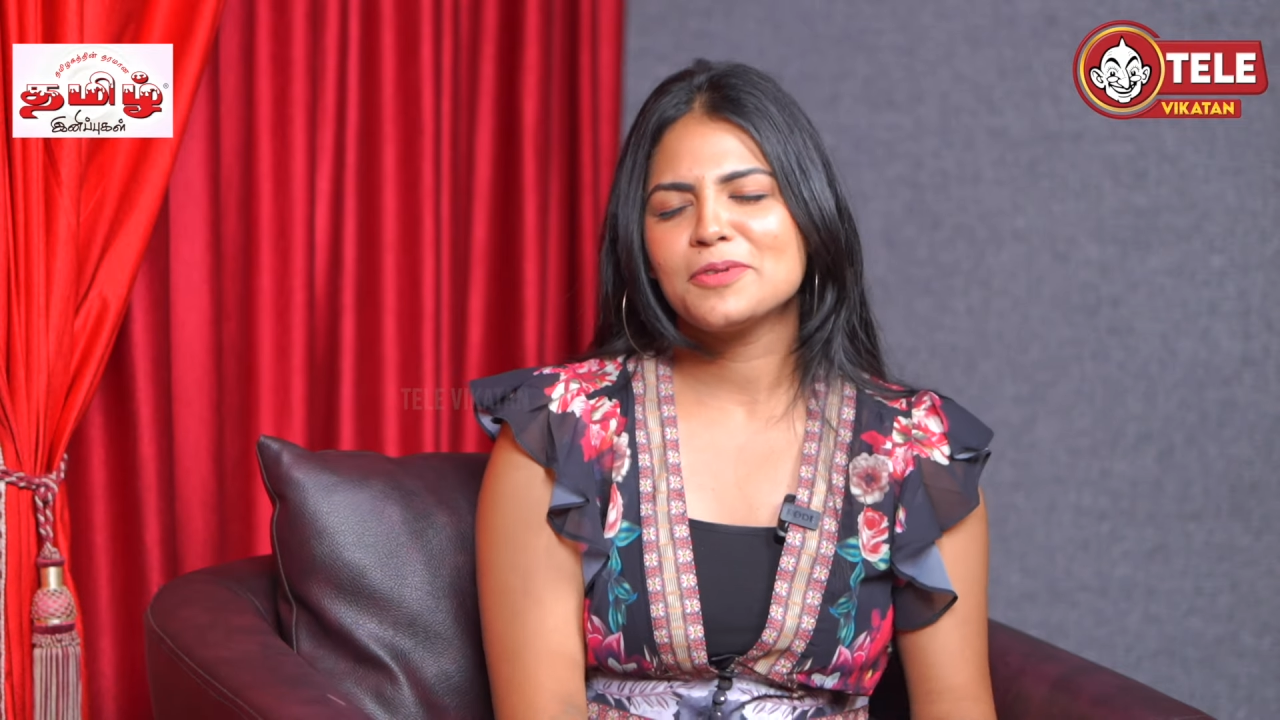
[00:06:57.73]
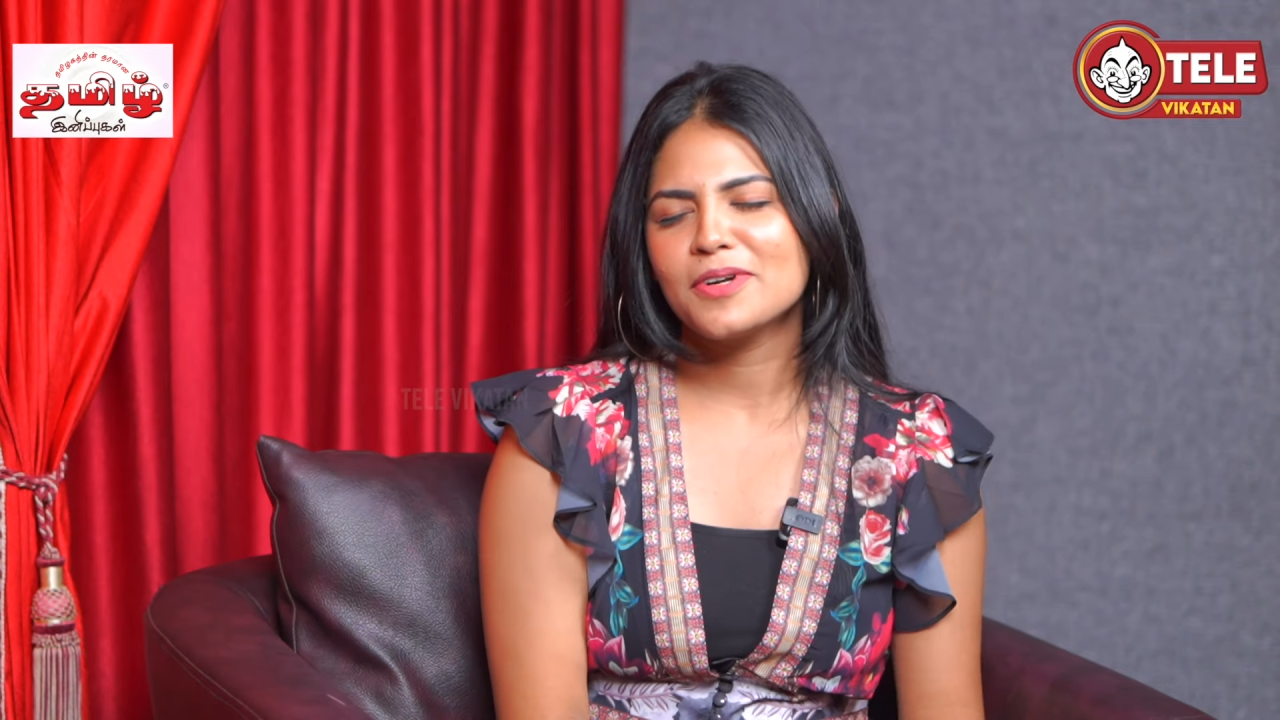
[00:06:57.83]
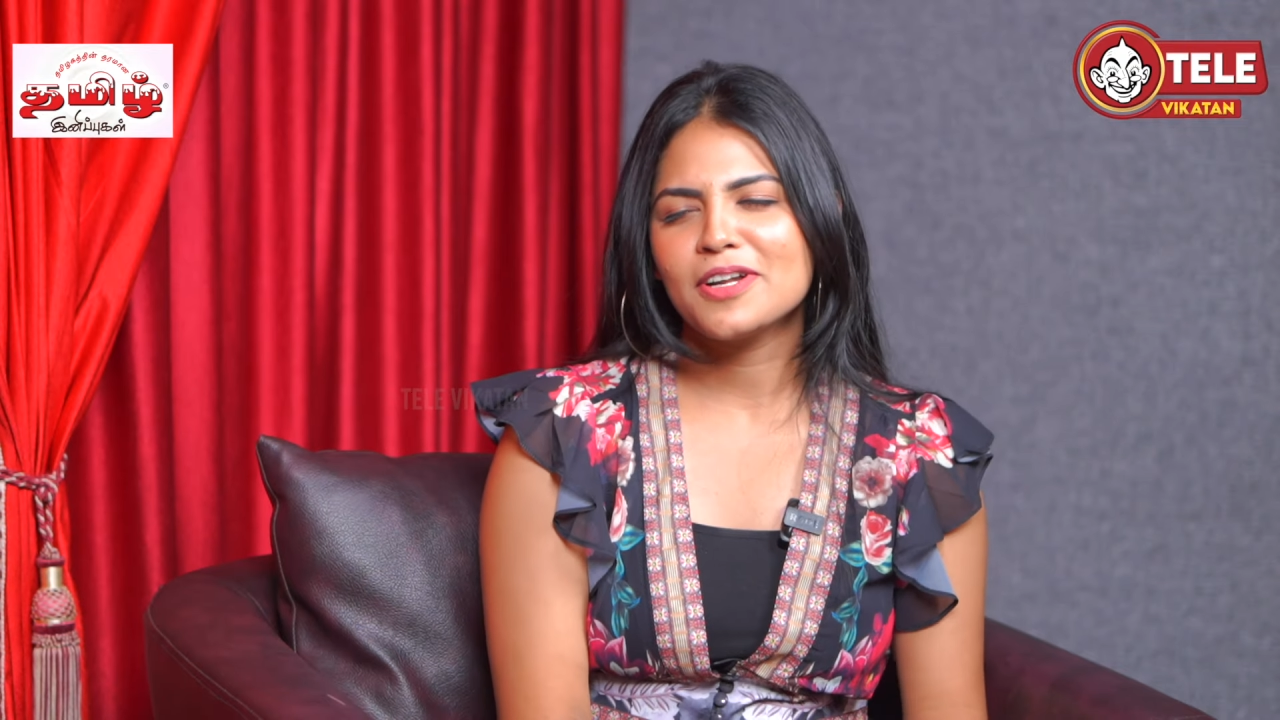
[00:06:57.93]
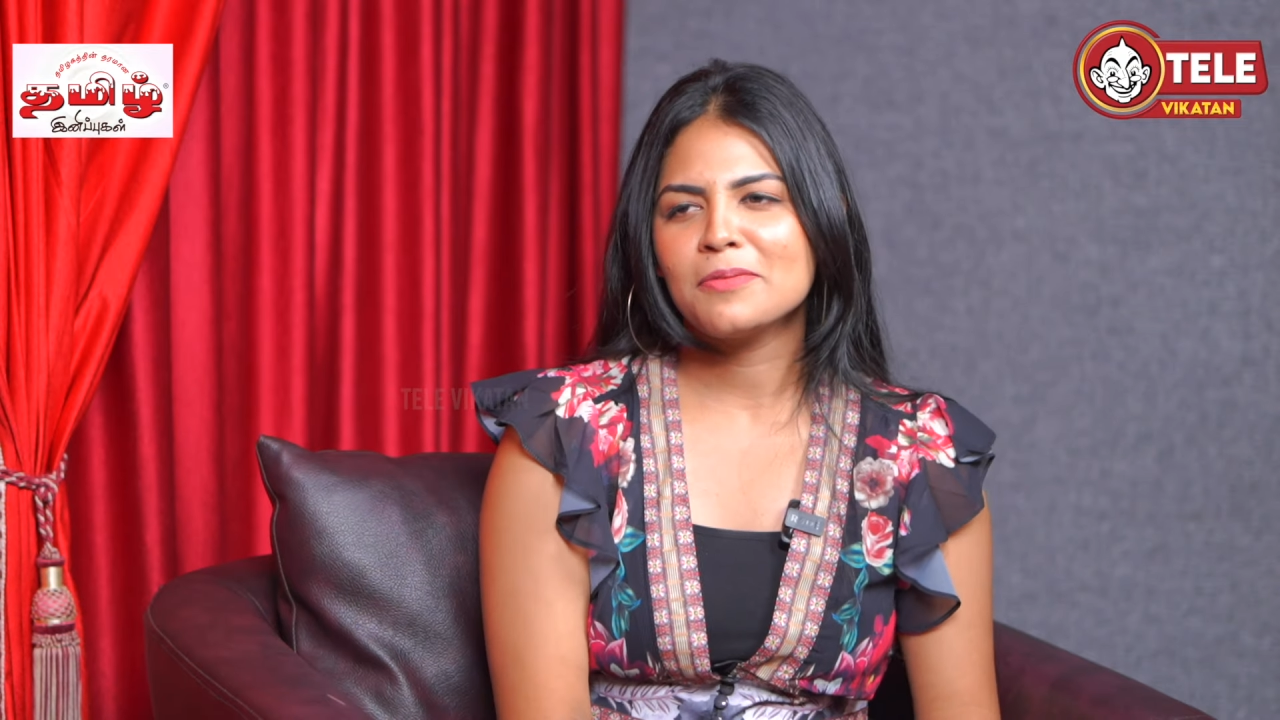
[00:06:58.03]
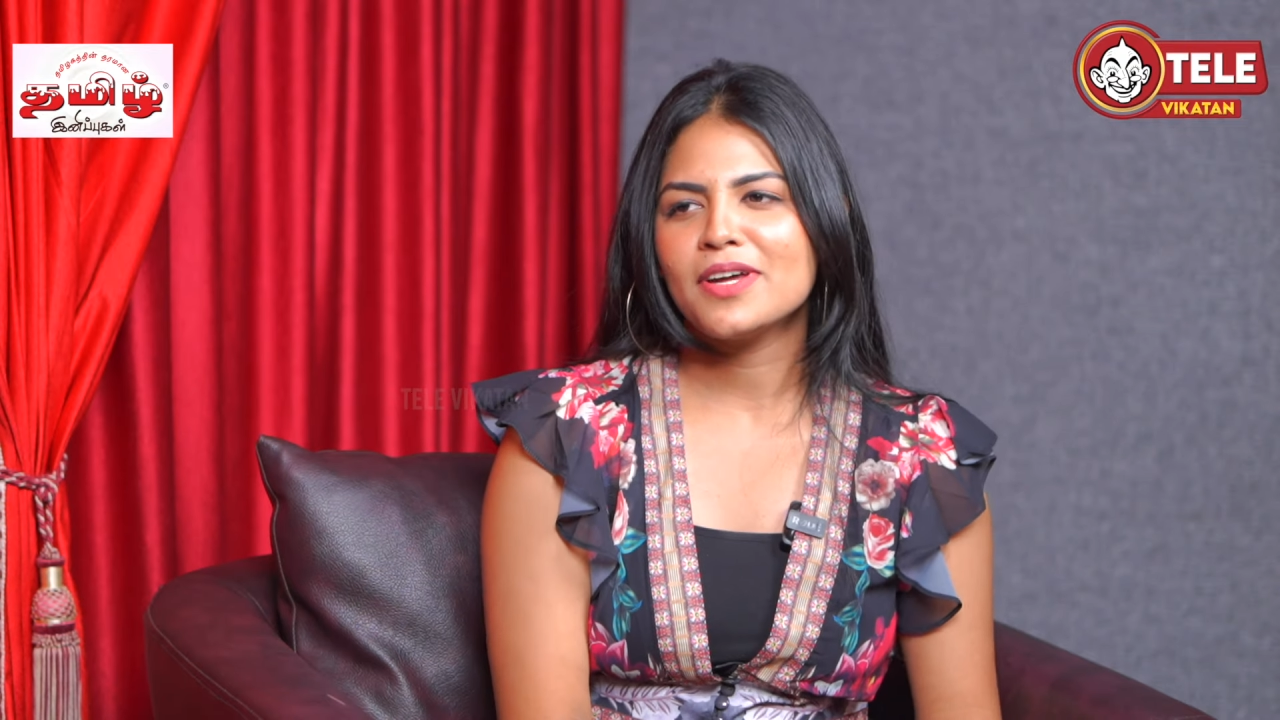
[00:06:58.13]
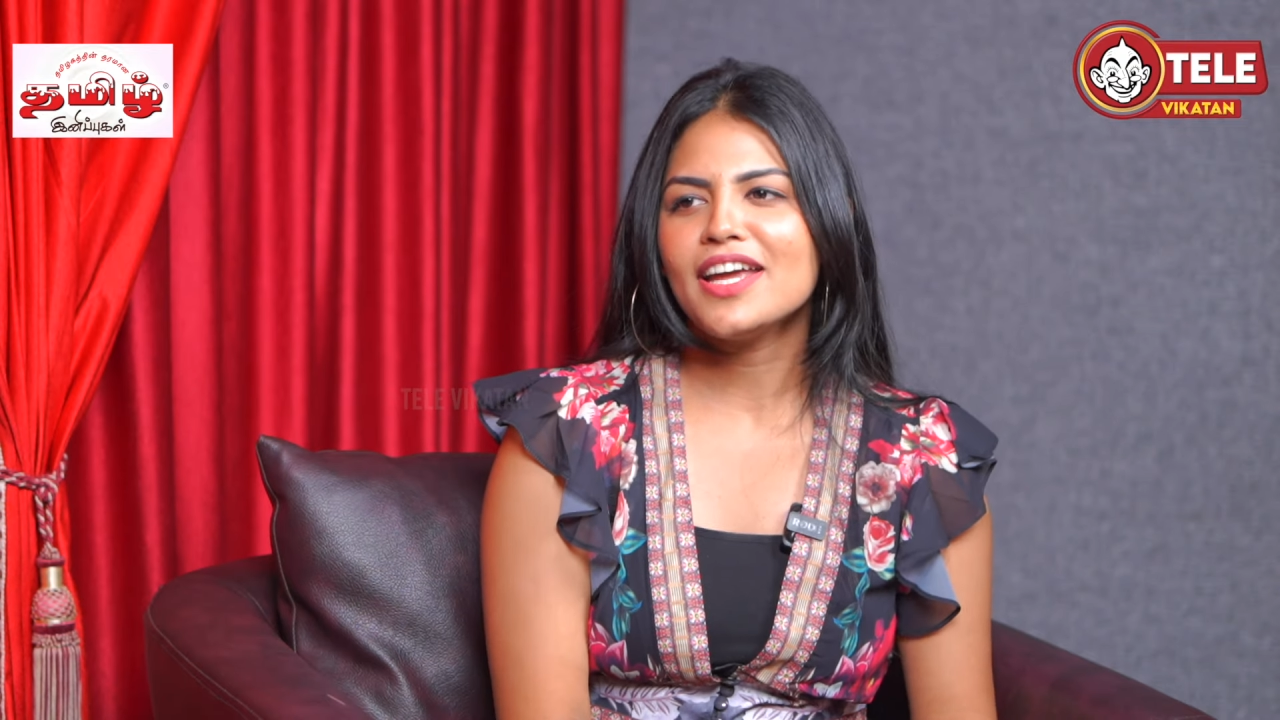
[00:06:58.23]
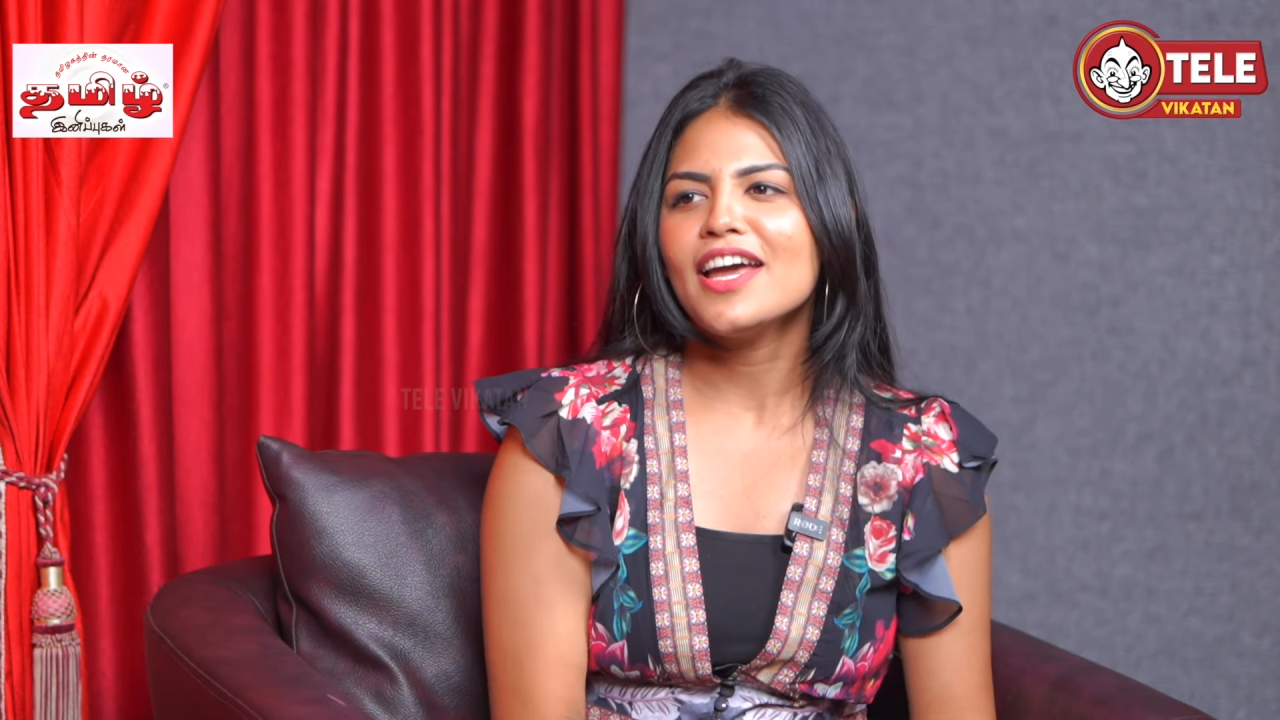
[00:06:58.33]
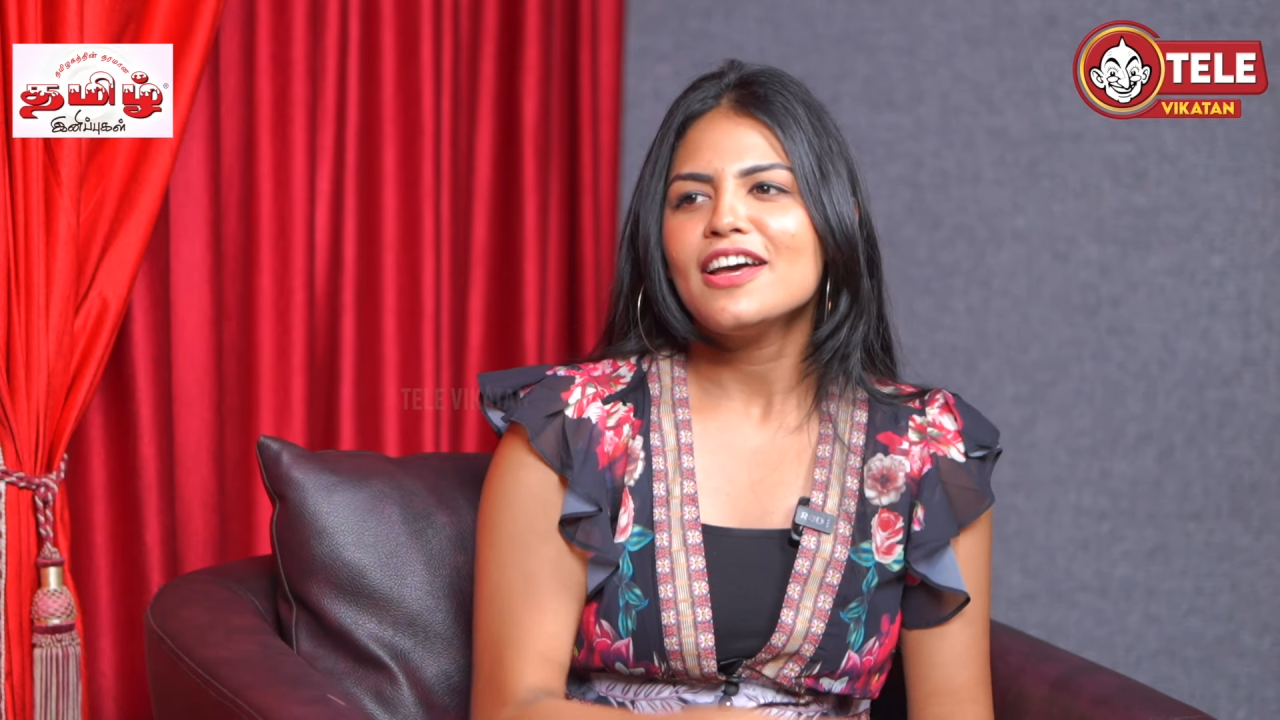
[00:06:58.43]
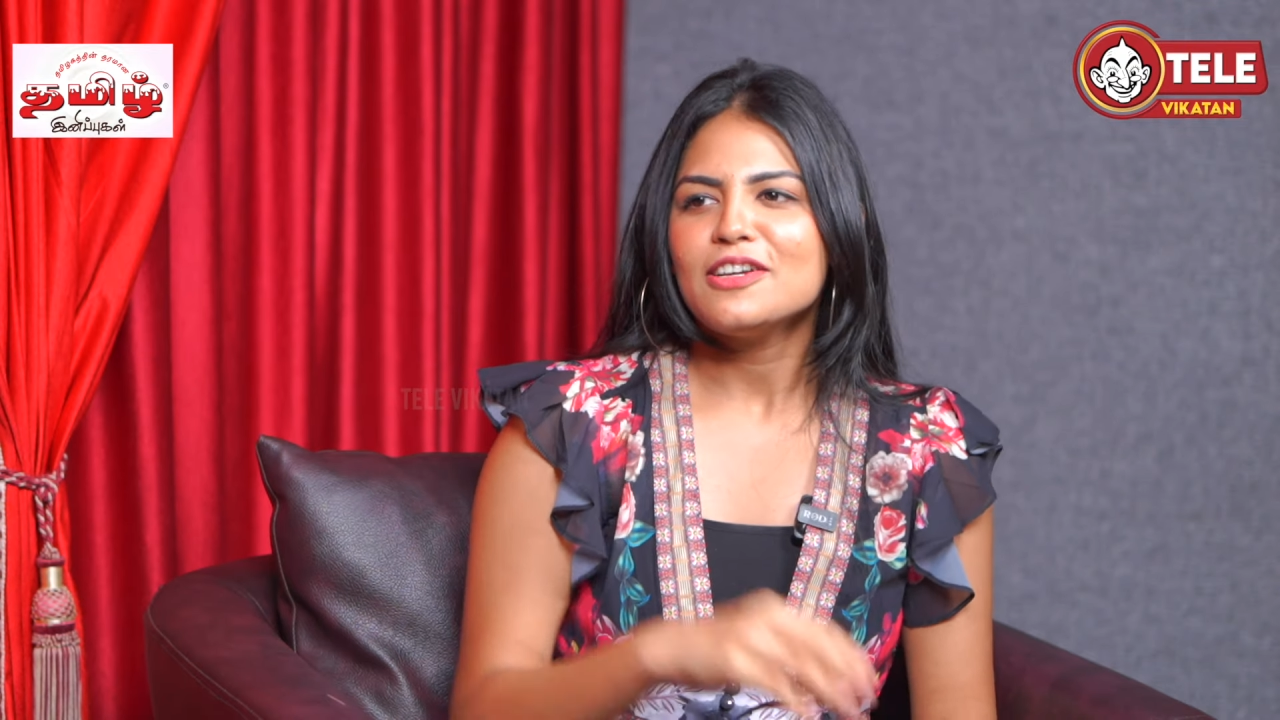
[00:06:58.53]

போகணுன்ற மாதிரி